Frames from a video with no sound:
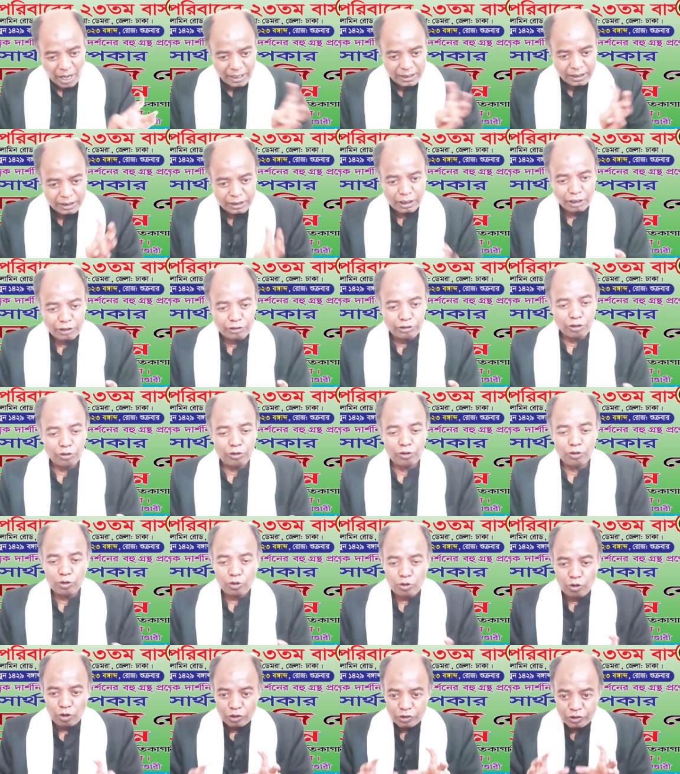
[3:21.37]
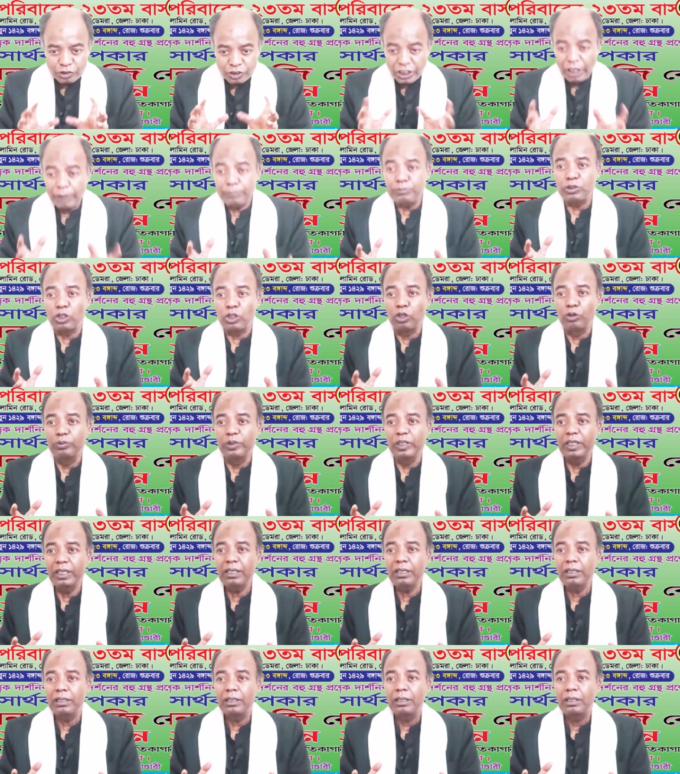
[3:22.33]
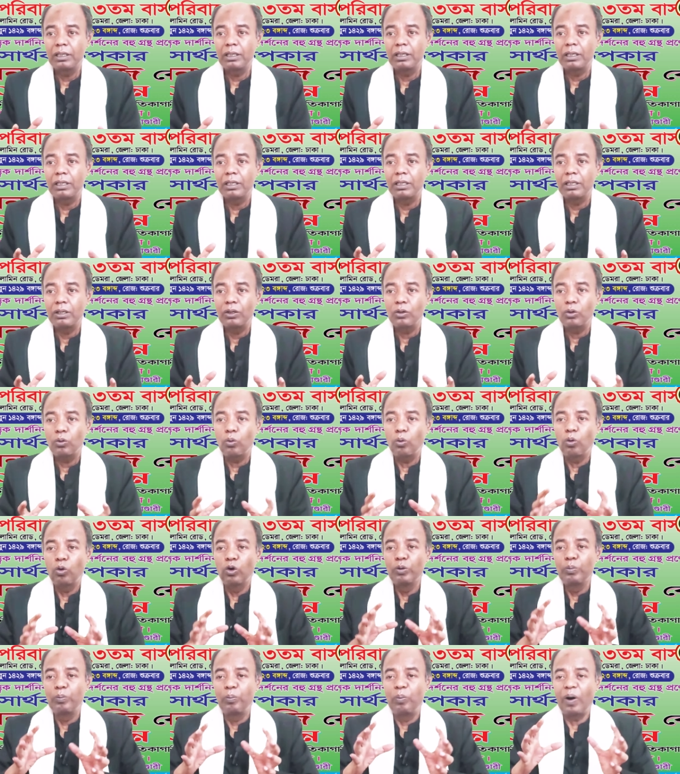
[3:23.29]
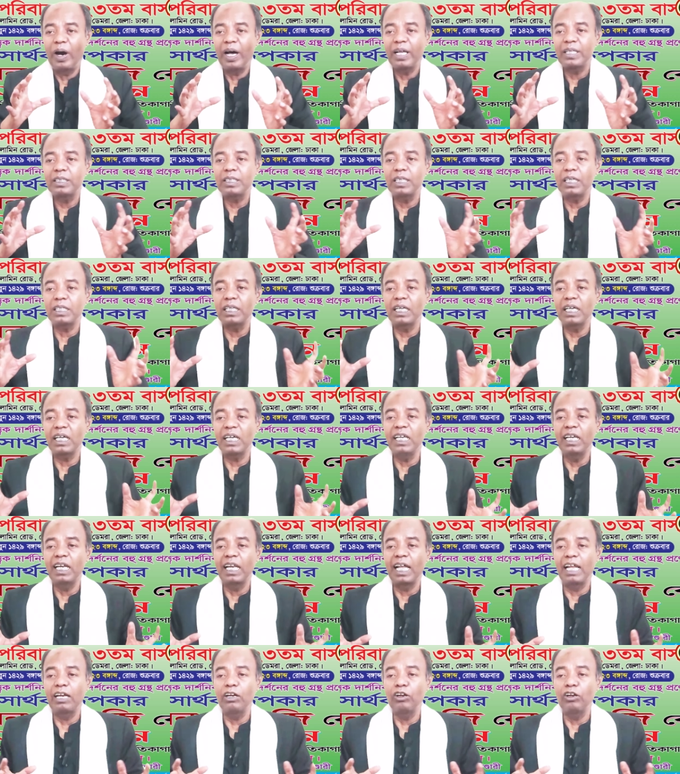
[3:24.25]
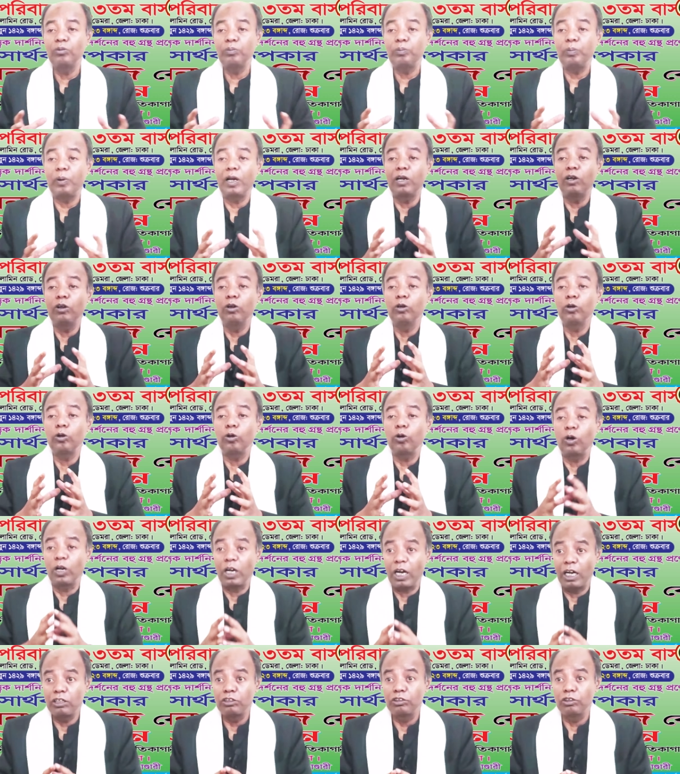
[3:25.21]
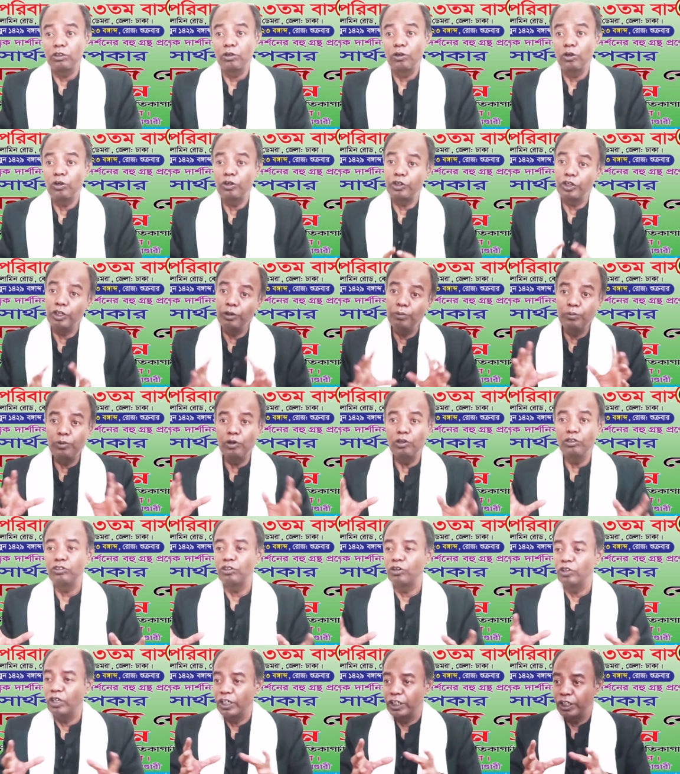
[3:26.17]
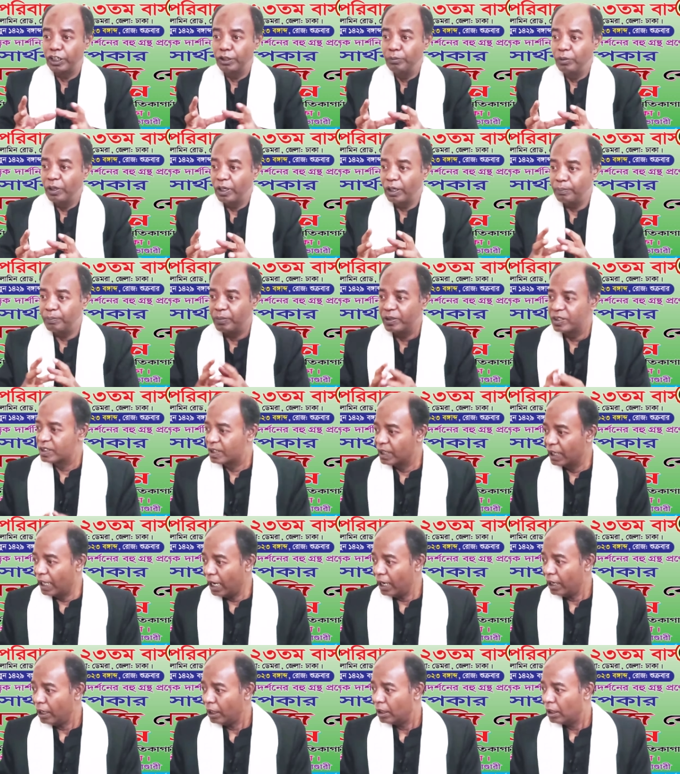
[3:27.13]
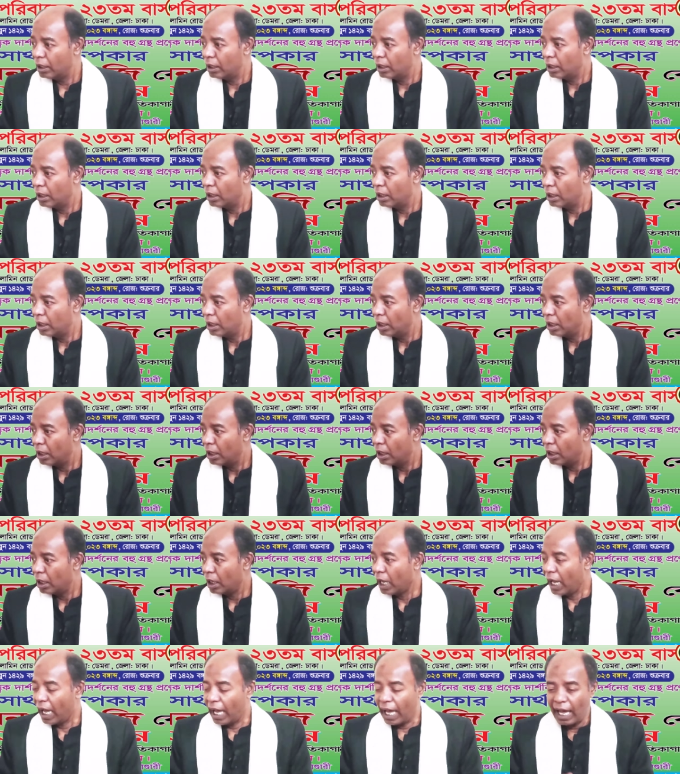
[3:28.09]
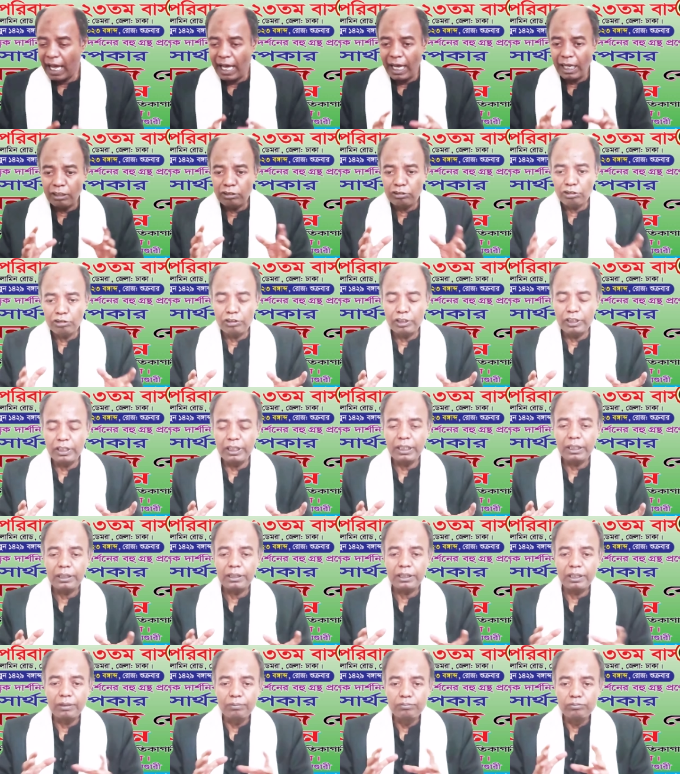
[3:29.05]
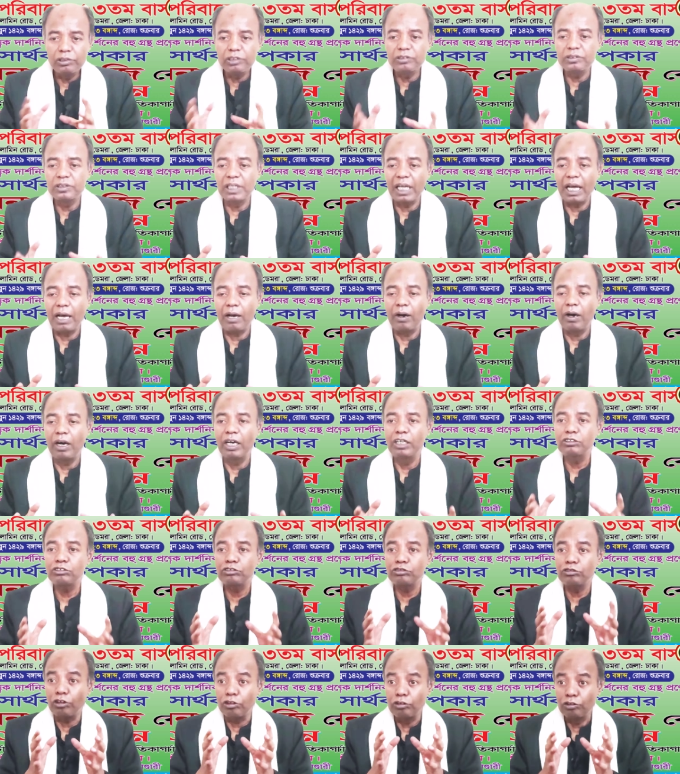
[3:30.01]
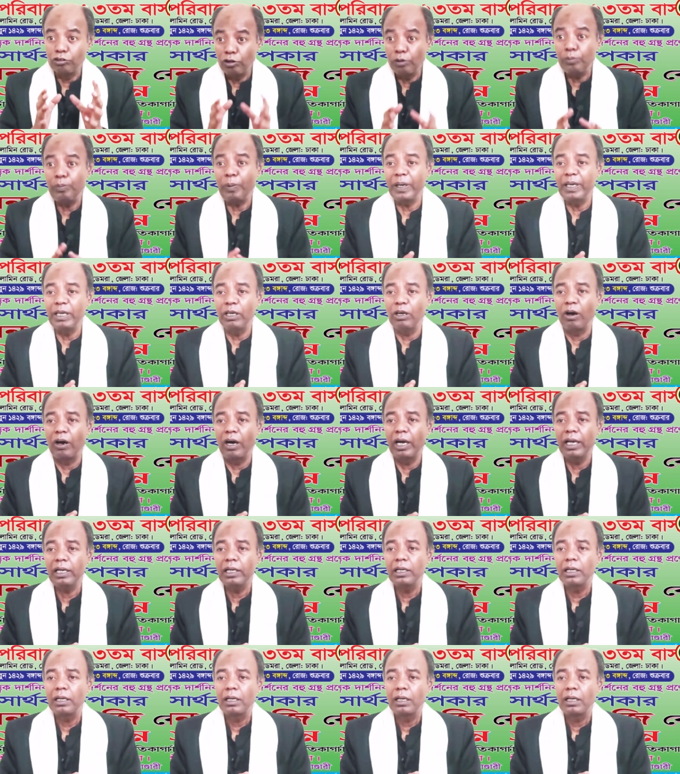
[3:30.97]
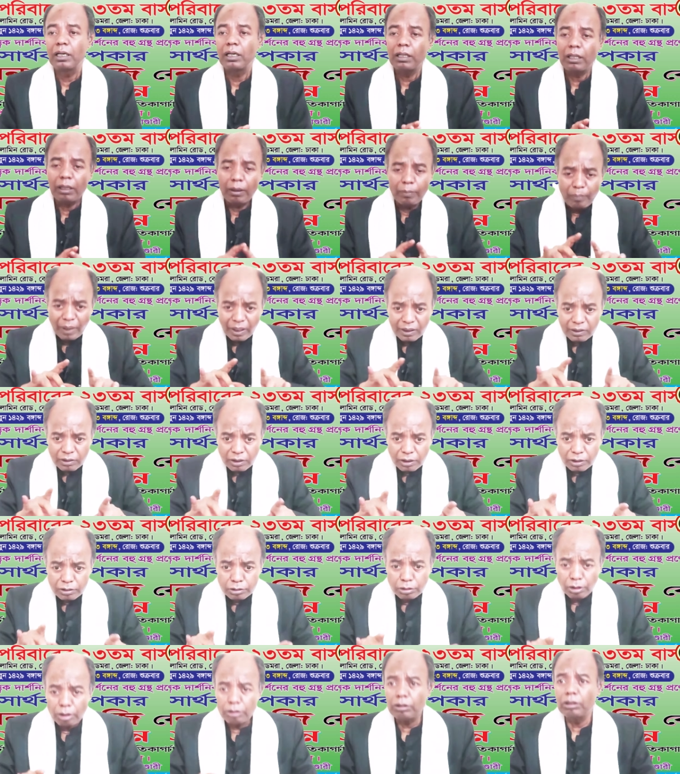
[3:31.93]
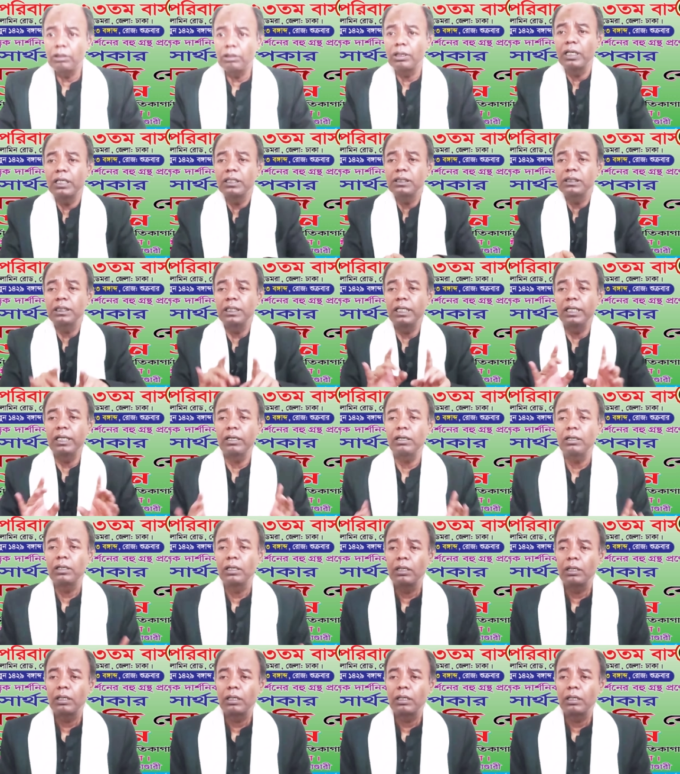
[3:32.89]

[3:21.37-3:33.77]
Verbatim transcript: বাচ্চা যখন কনসেপ্ট হবে ওই বাচ্চাটাকে লালন পালন করার জন্য ডিম্বোজ হলে ডিমের বিজলা আর যদি ডিম্বজ না হয় স্তন্যপায়ী হয় তা মাতৃ জঠরের সে